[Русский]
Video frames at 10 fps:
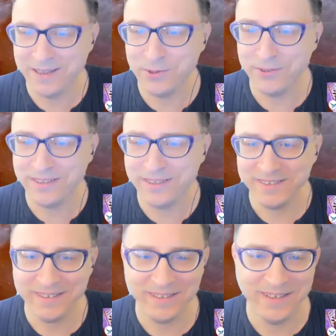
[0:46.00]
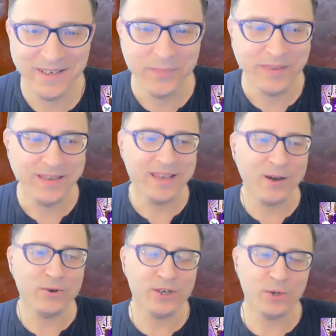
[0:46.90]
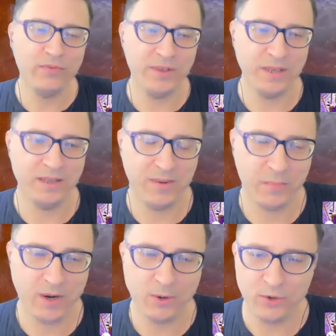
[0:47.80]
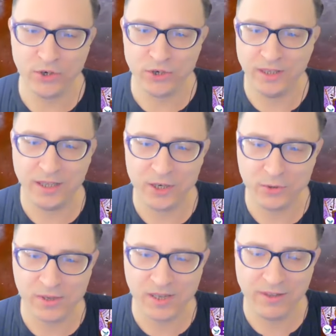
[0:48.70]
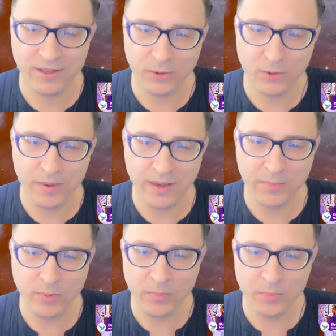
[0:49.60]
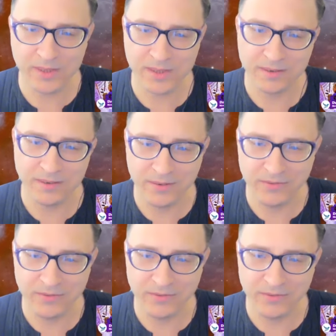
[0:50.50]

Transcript: ну вот я уже увидел, вы похожи на нашу советскую Мэри Поппинс,